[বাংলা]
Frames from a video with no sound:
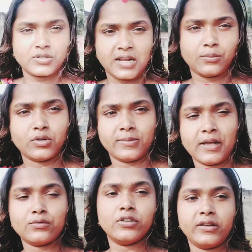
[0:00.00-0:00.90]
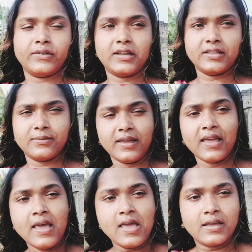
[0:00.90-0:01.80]
পোশাক পরবে না খুলে ফেলে দেবে
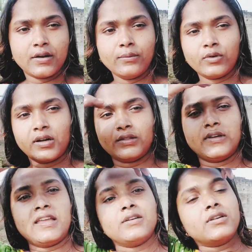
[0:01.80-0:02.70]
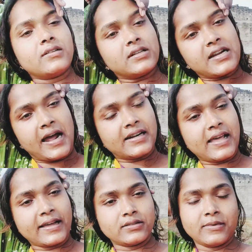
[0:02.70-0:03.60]
এরম করে তো এই করে করে ঠান্ডা
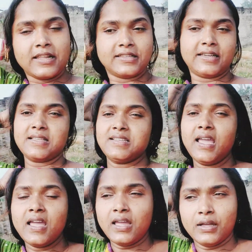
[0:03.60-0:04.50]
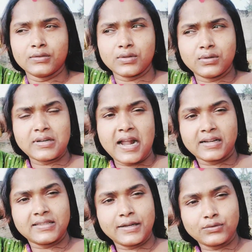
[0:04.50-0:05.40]
একদমই লেগে গেছে তো
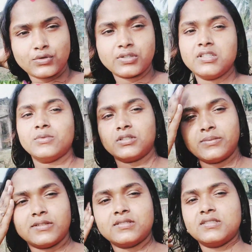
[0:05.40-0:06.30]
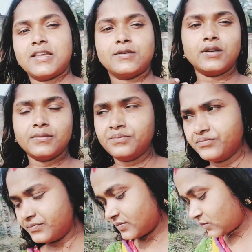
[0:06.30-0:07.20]
নাক দিয়ে একটু সর্দি মতো বেরোচ্ছে যাই হোক
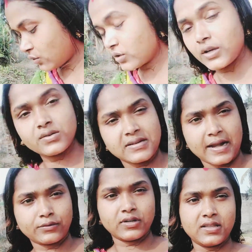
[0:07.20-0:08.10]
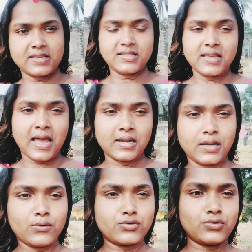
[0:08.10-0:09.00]
তো ওকেও স্নান করে দিয়েছি
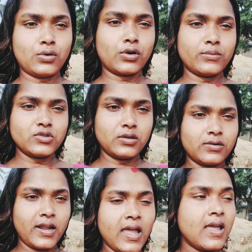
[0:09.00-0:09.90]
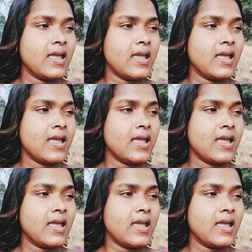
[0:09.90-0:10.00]
হালকা উষ্ণ গরম জল করে